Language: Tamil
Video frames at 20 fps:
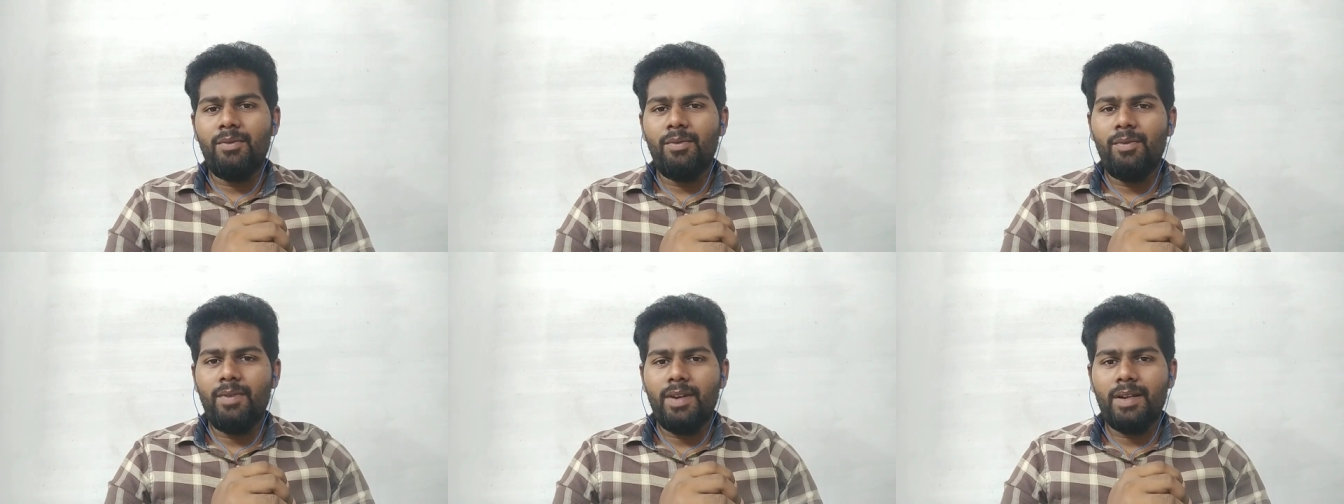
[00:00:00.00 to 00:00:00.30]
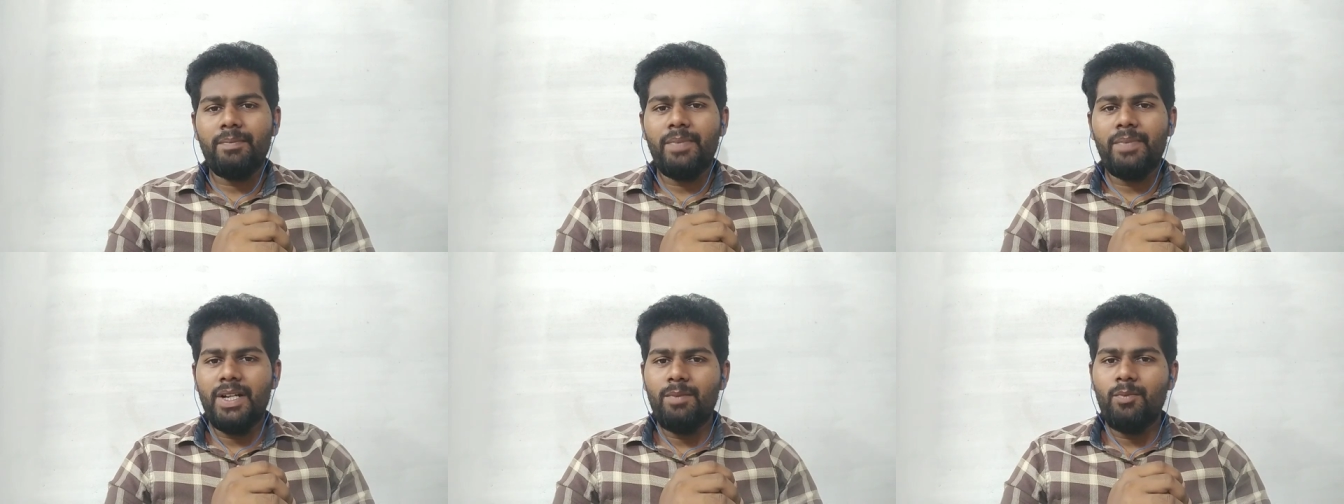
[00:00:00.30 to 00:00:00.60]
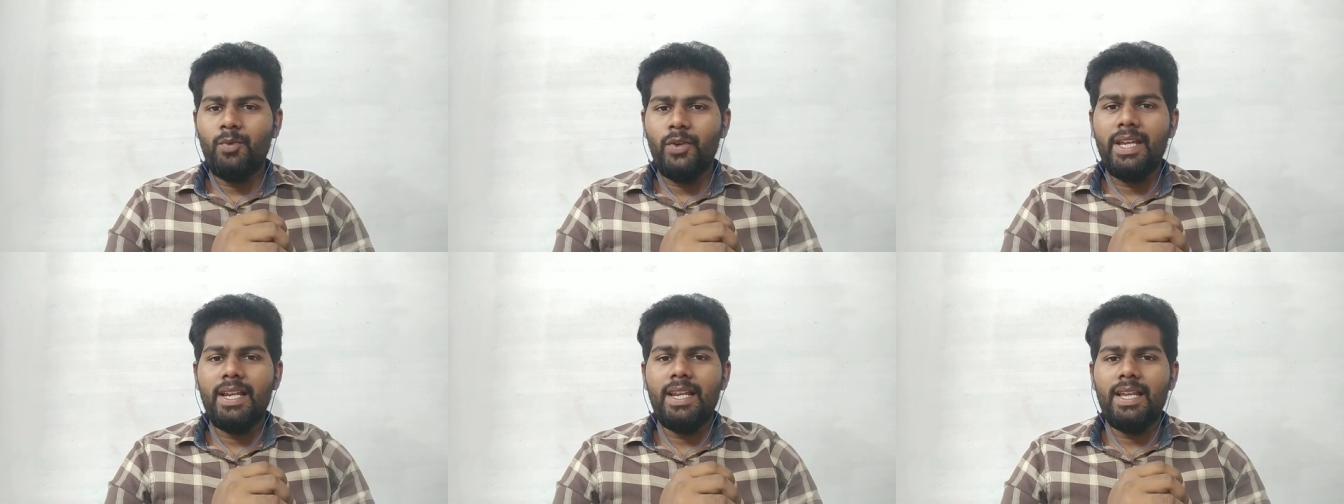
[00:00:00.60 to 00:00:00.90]
ஒர்க் பண்ண
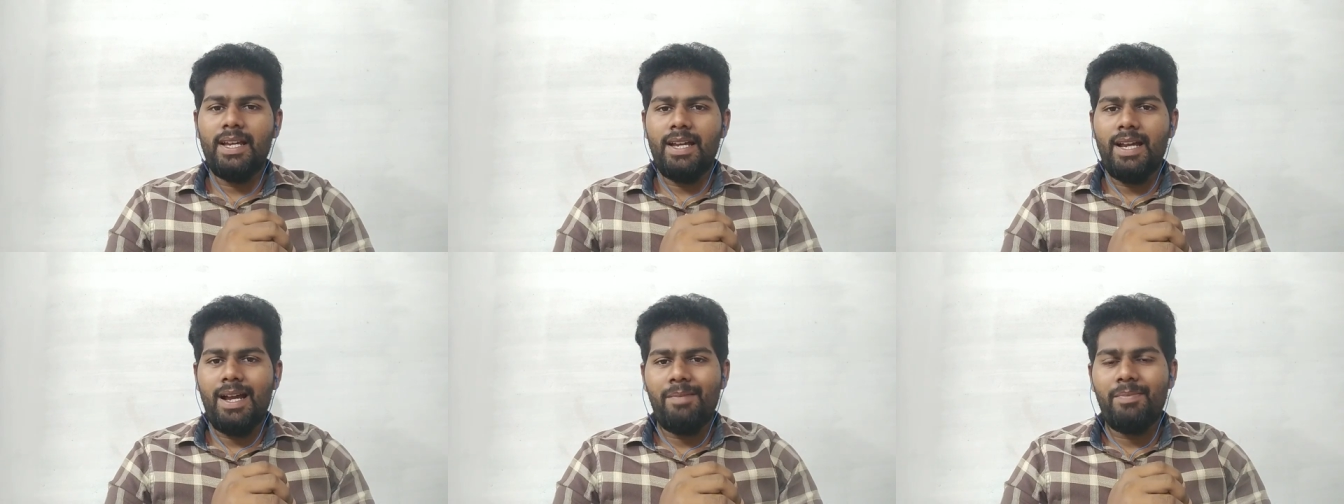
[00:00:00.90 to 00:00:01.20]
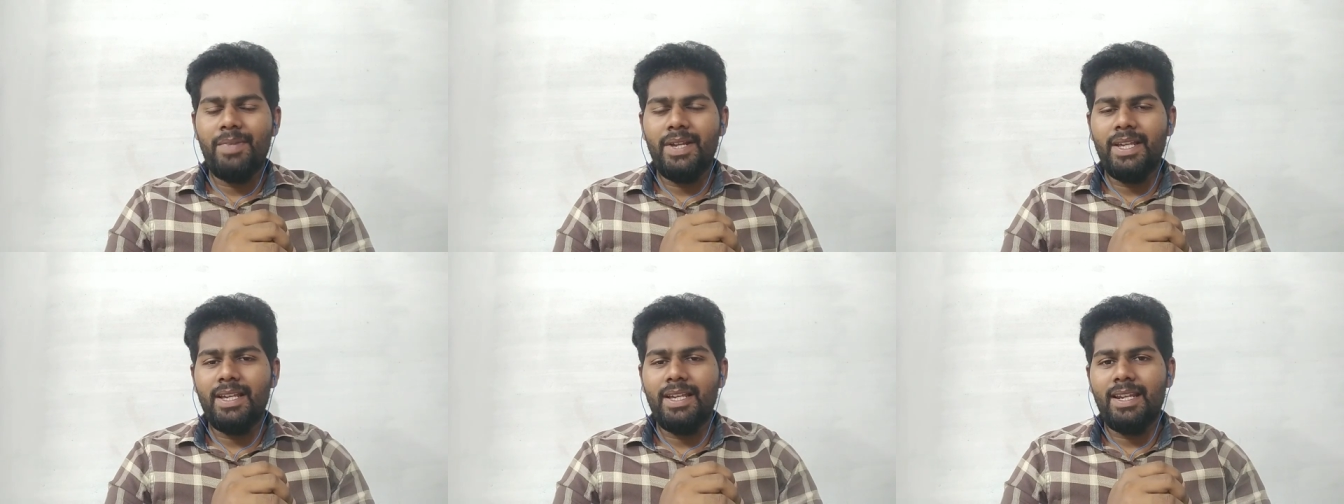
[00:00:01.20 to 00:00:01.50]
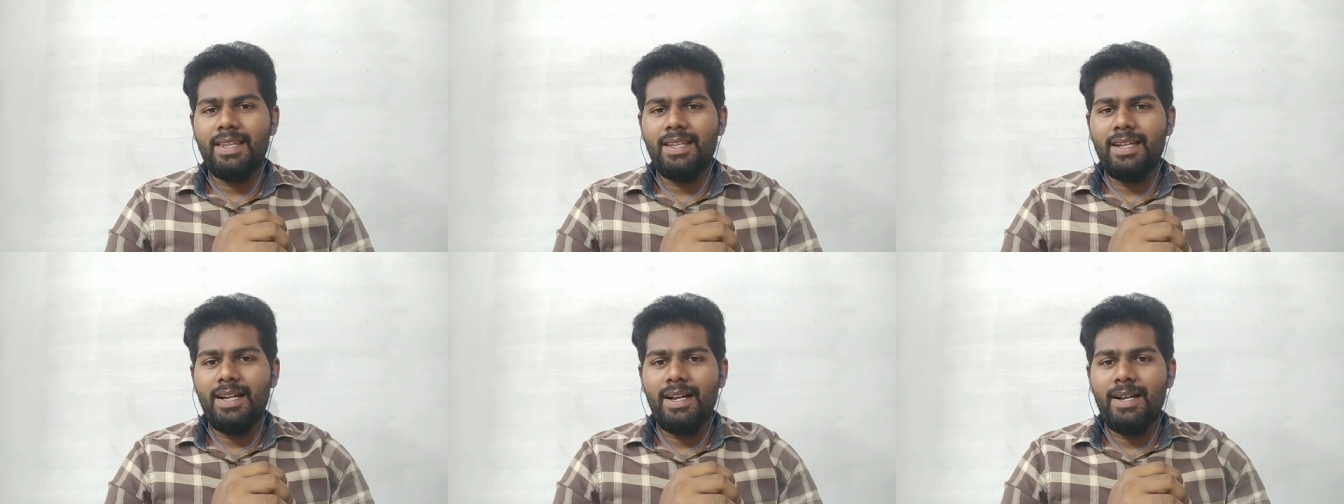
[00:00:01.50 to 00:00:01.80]
முடியல
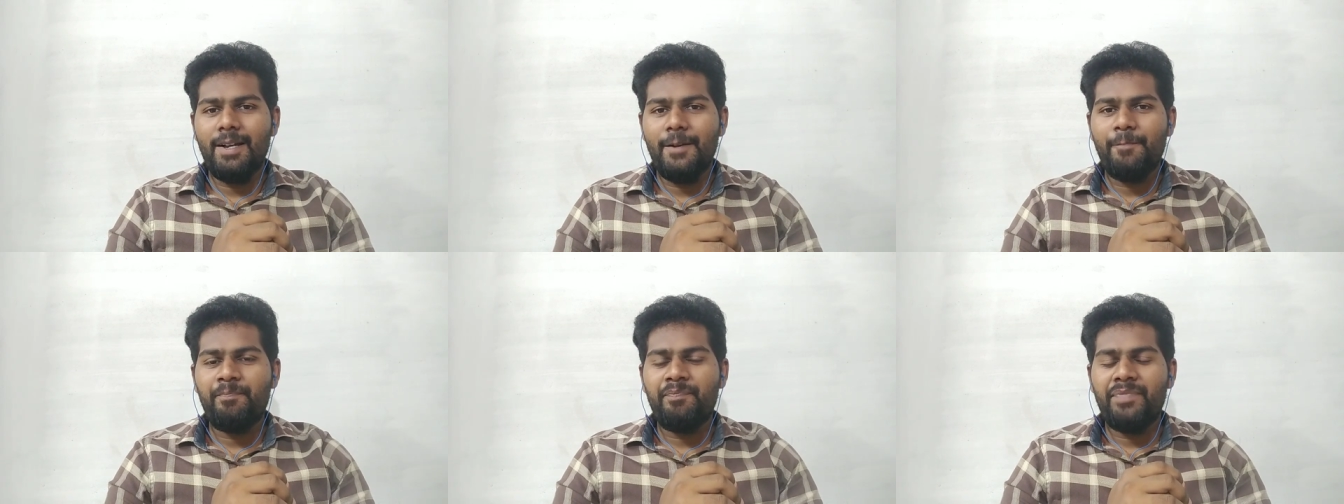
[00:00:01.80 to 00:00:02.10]
அப்படிங்கிறதுக்காக